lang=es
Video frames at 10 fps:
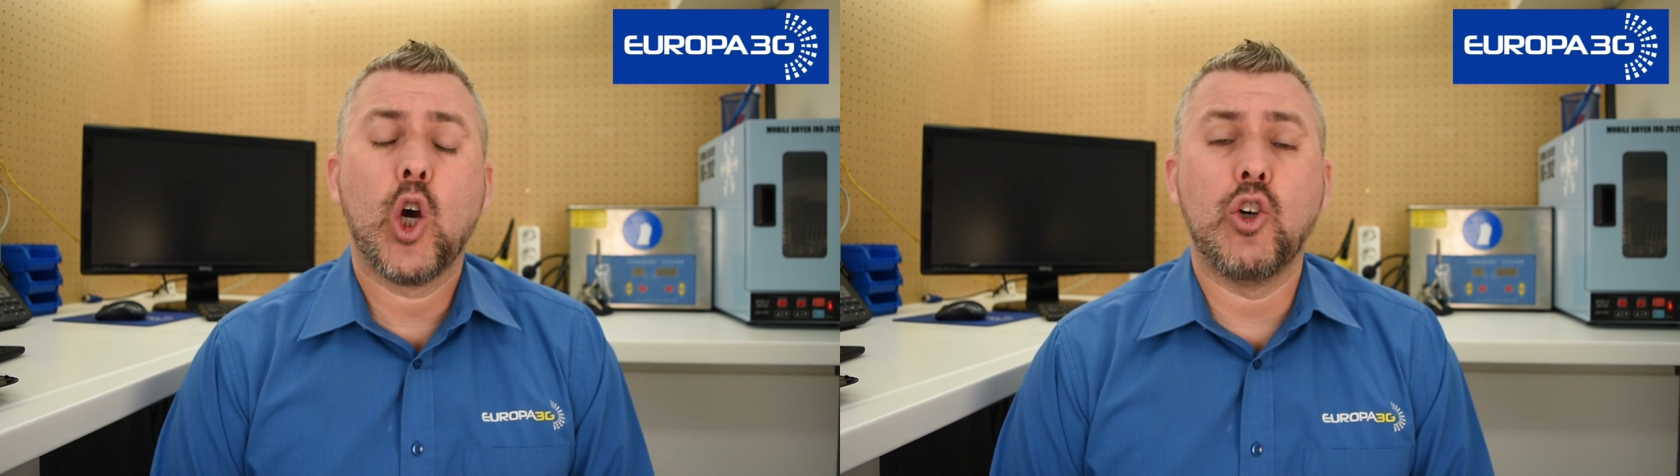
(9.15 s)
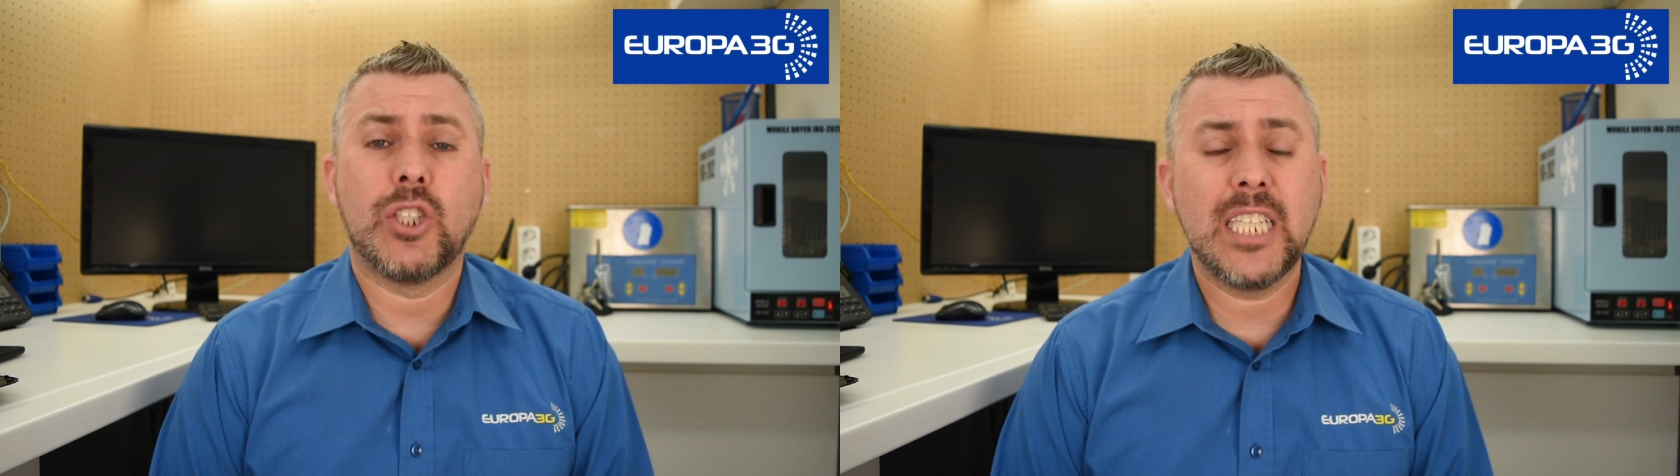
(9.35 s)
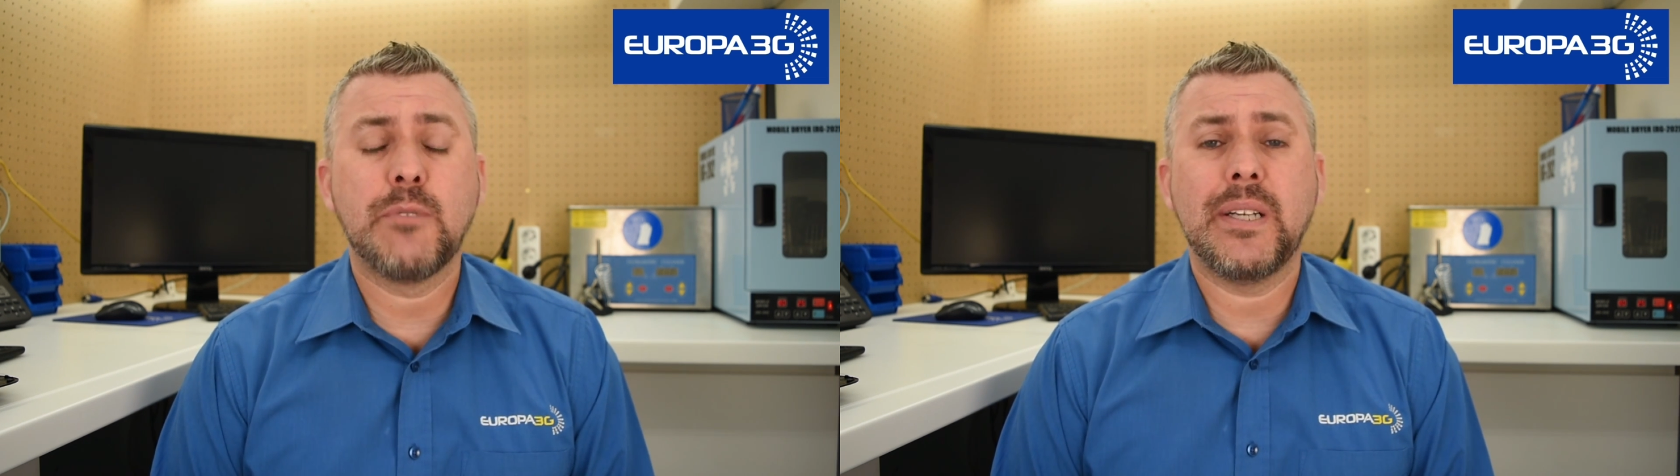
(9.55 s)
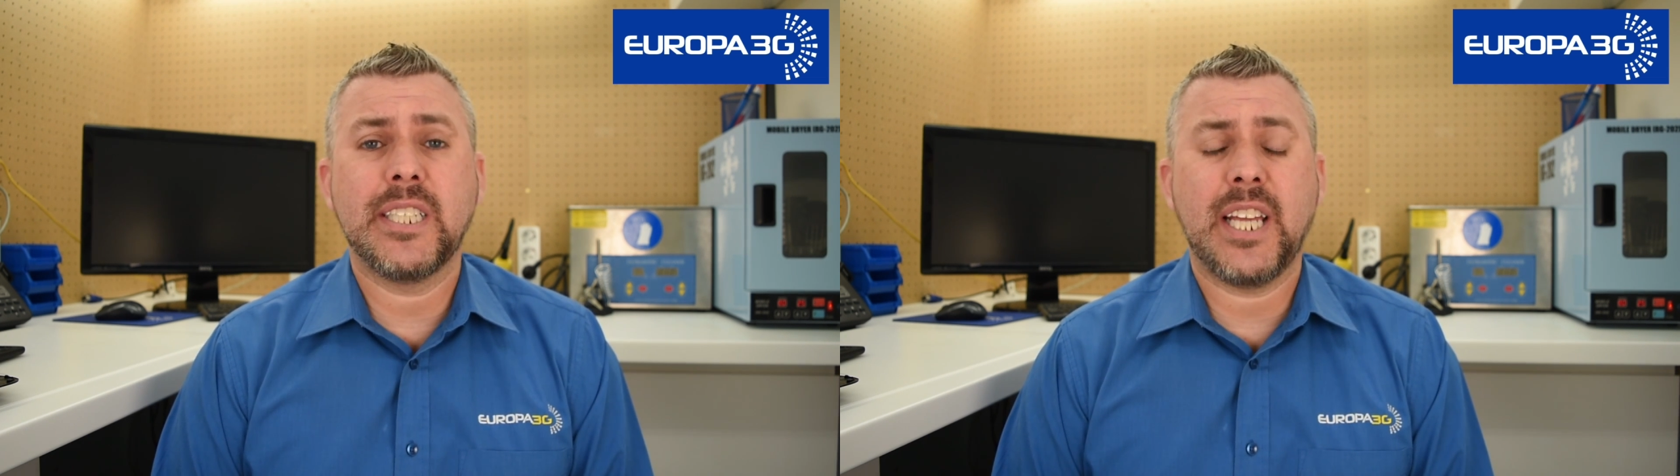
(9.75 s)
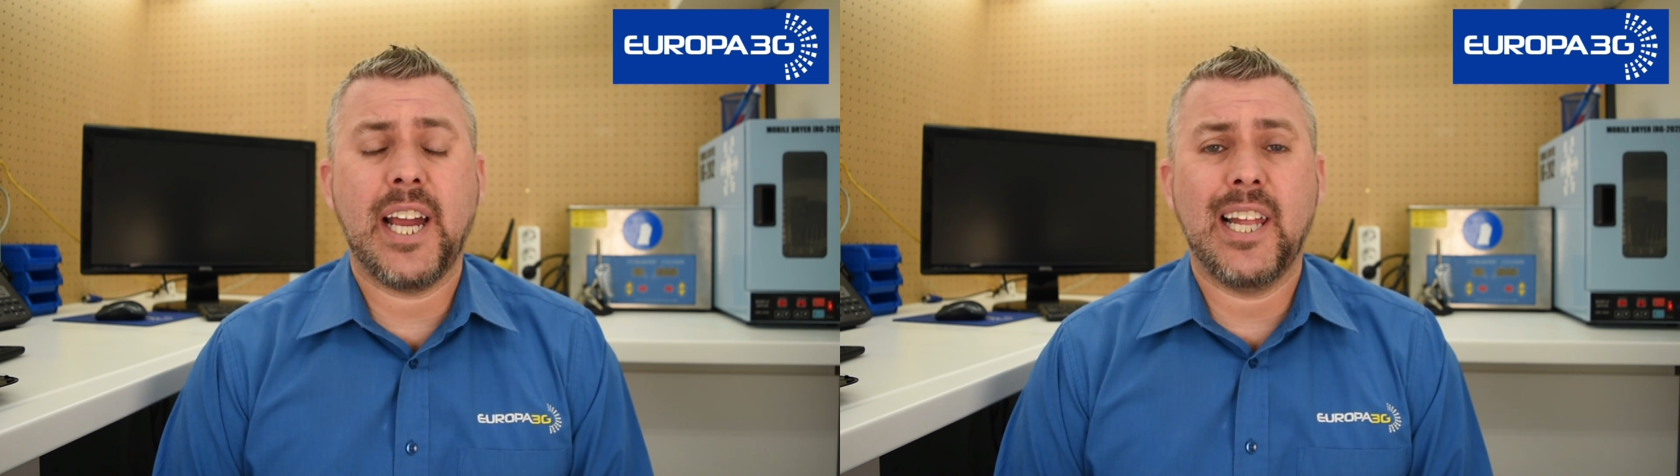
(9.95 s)
con seis
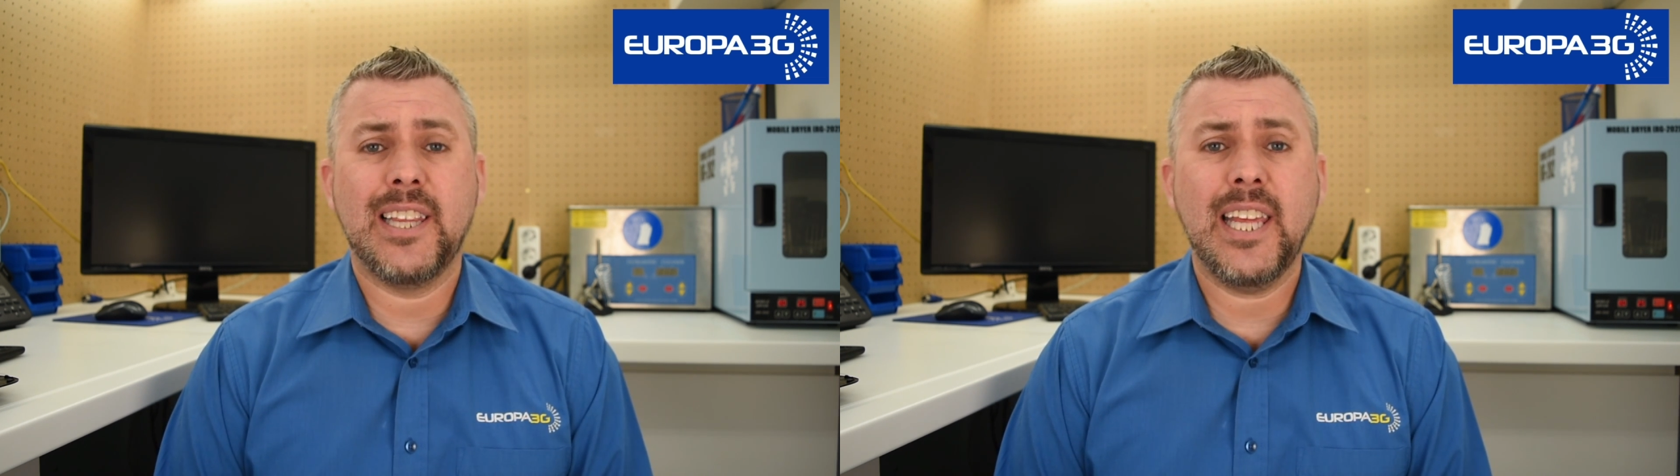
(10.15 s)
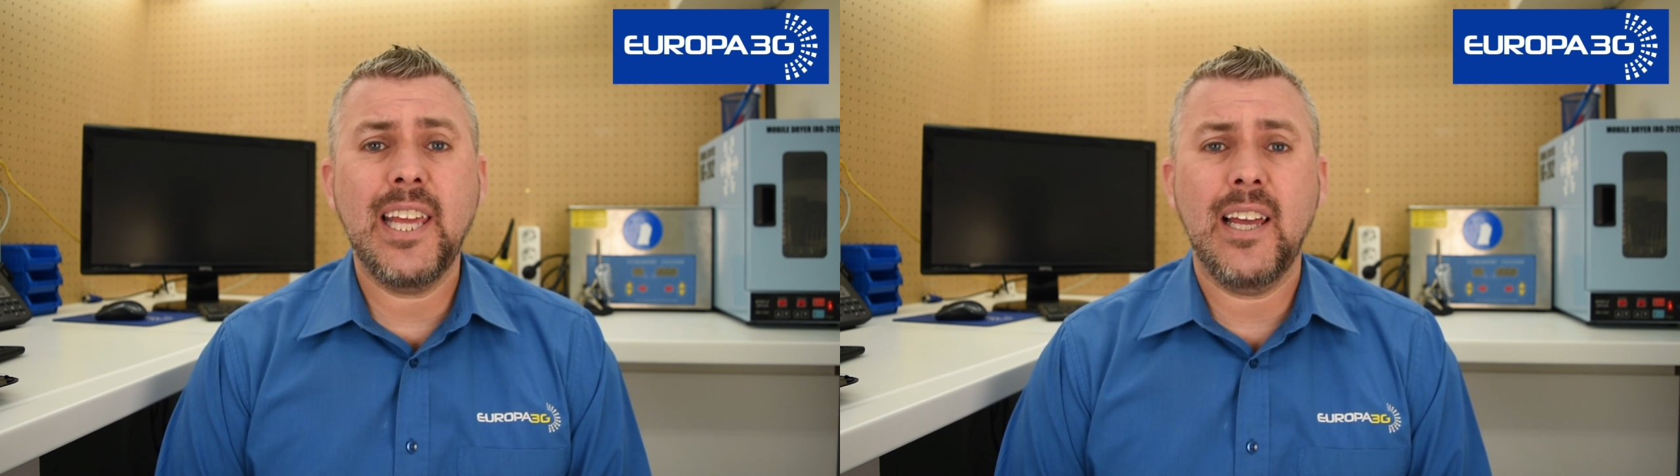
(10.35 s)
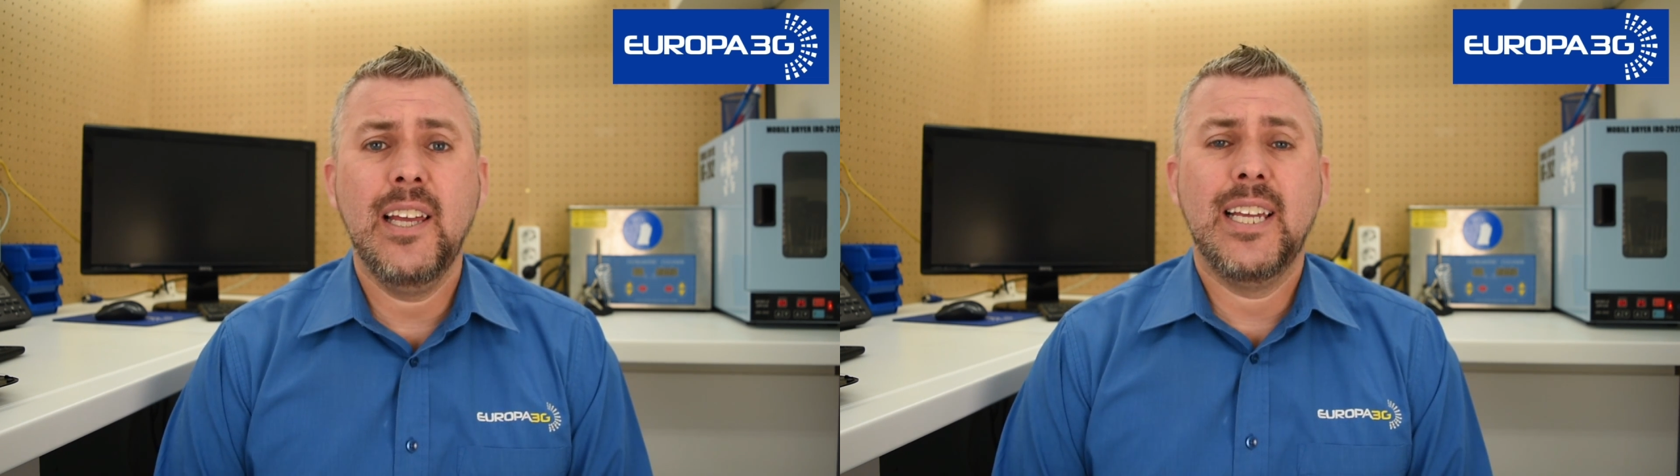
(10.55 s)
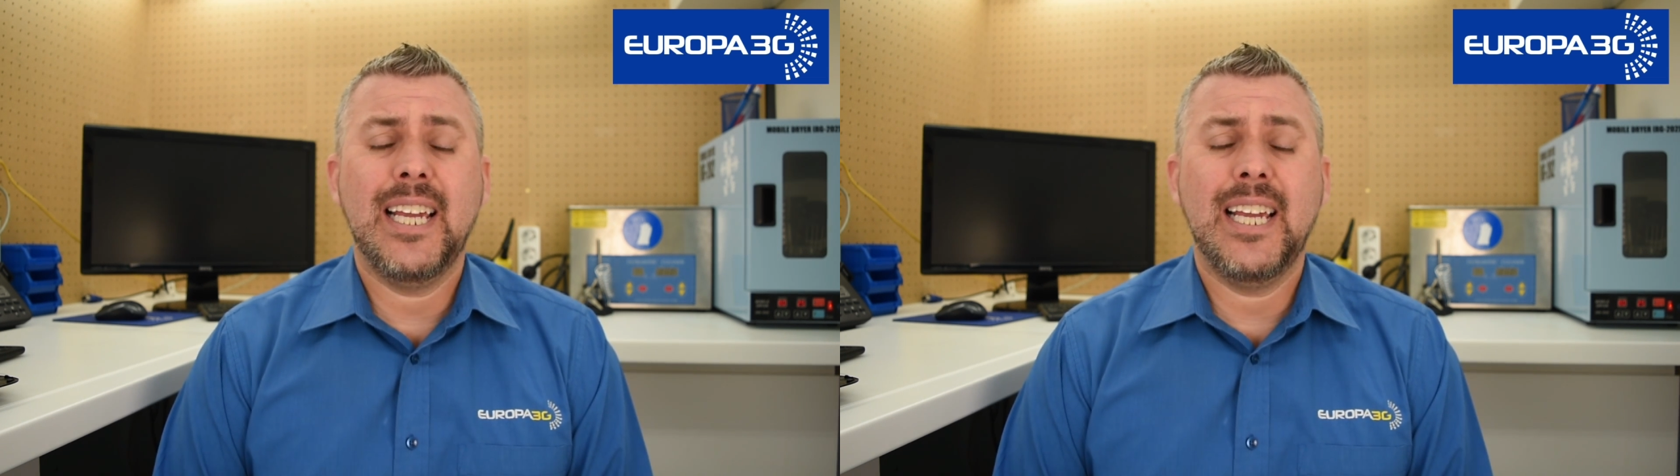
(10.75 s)
meses de garantía